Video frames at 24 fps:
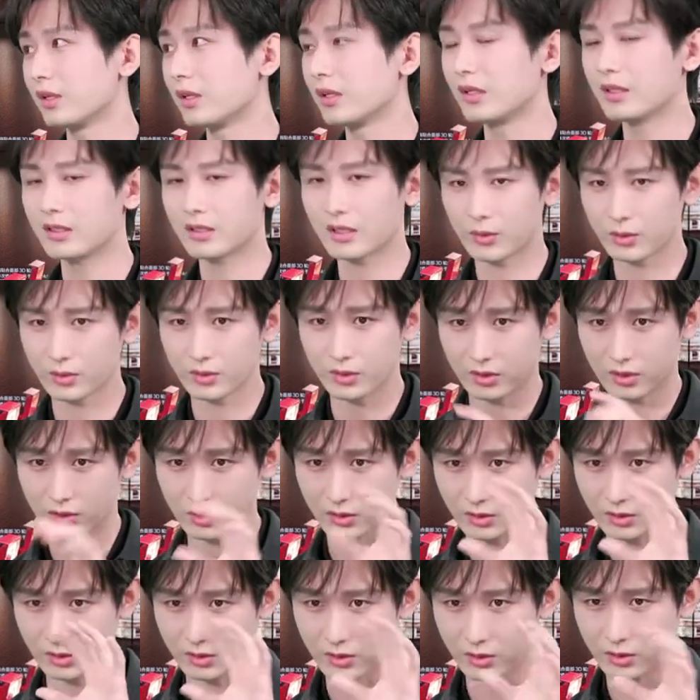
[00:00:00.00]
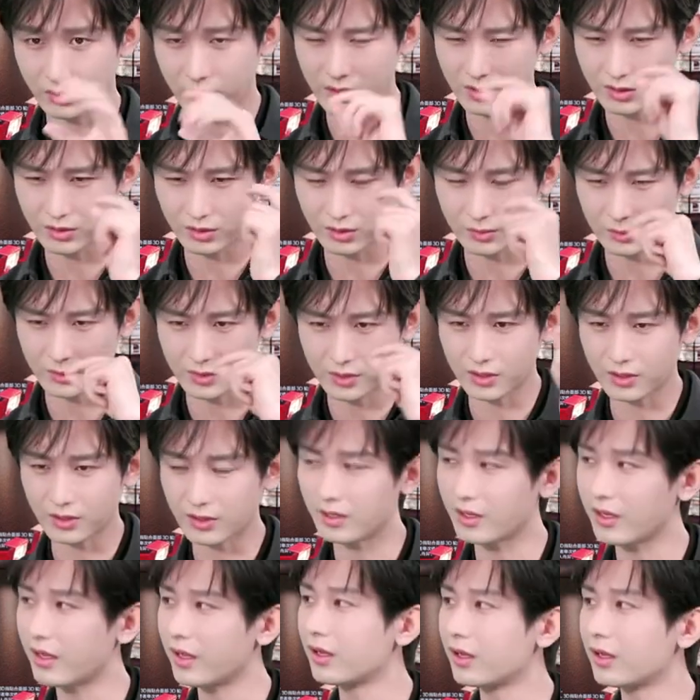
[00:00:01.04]
他会时时就给你什么提个
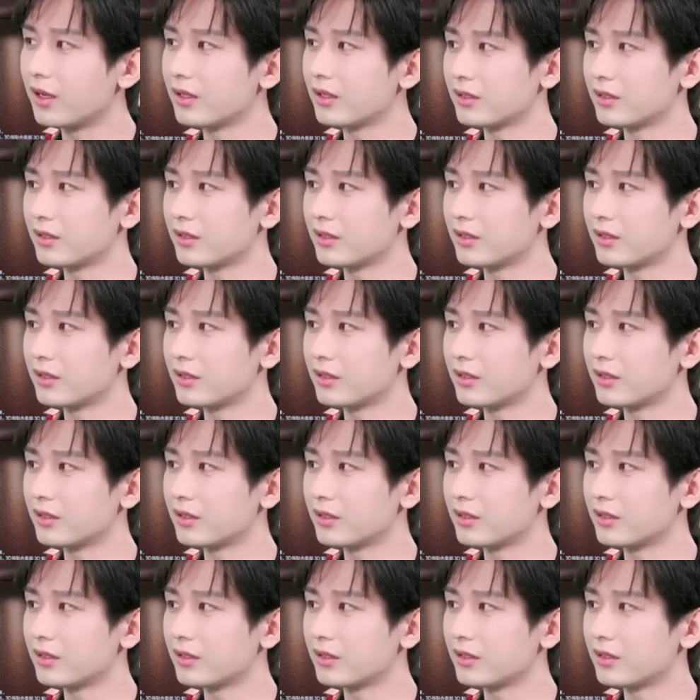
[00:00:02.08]
亮啊，